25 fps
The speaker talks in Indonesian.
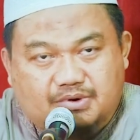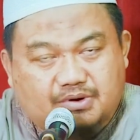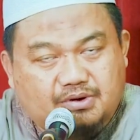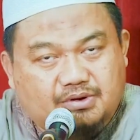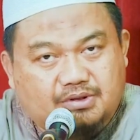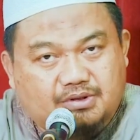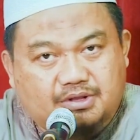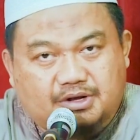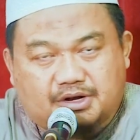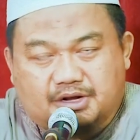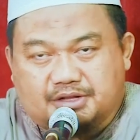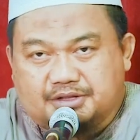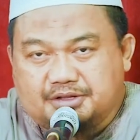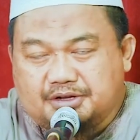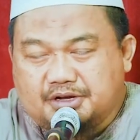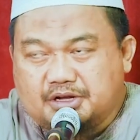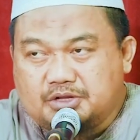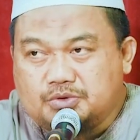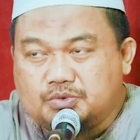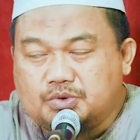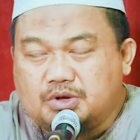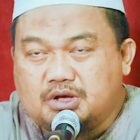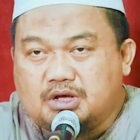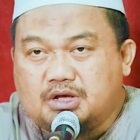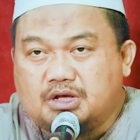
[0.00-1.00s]
kalau
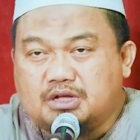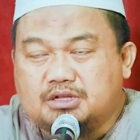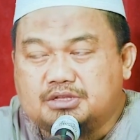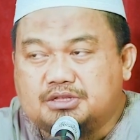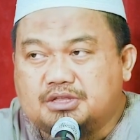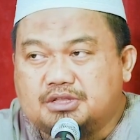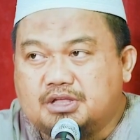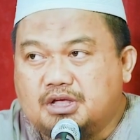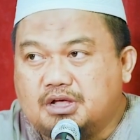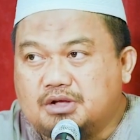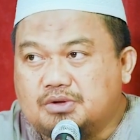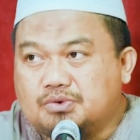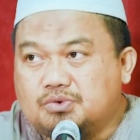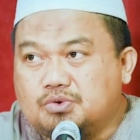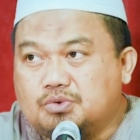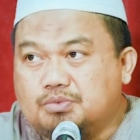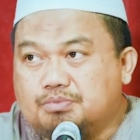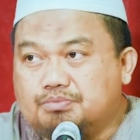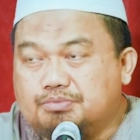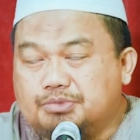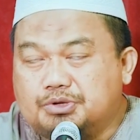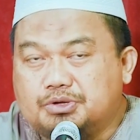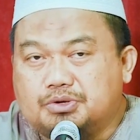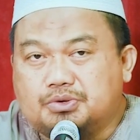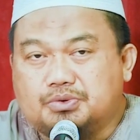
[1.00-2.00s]
katakan atakum
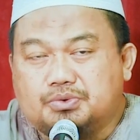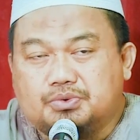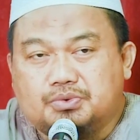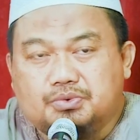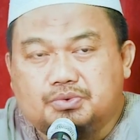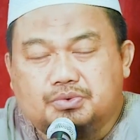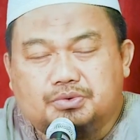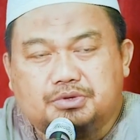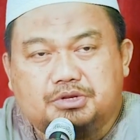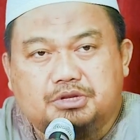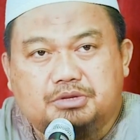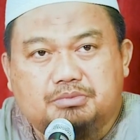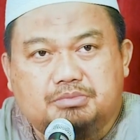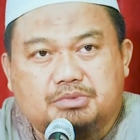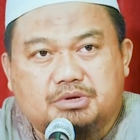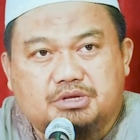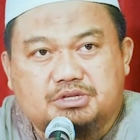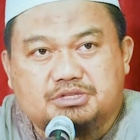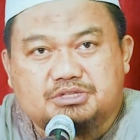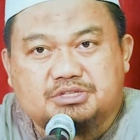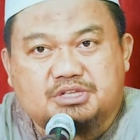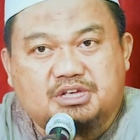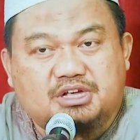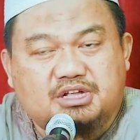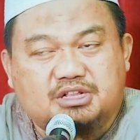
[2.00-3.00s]
min kulli ma
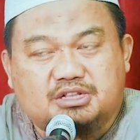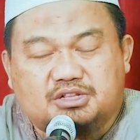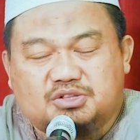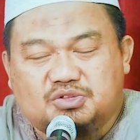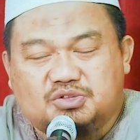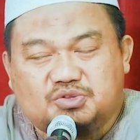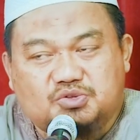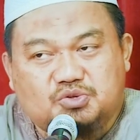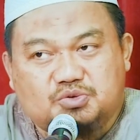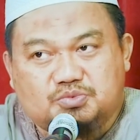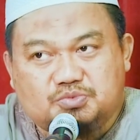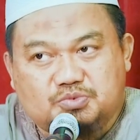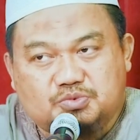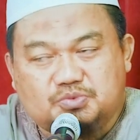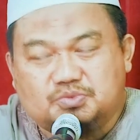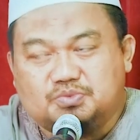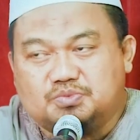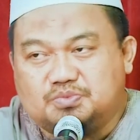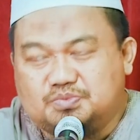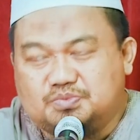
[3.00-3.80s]
sa'altum